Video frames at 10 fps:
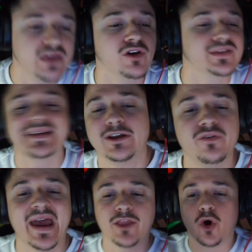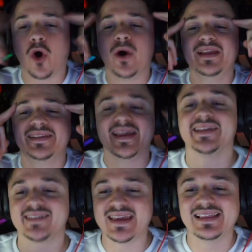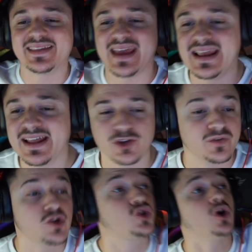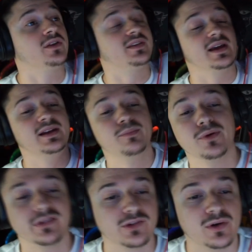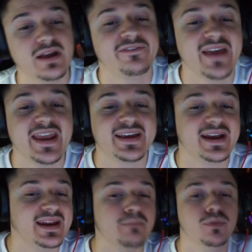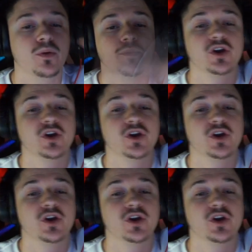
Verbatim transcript: Ogni volta che lo vedo ho in testa il trailer dove shotta il bus con la flare gun e boom,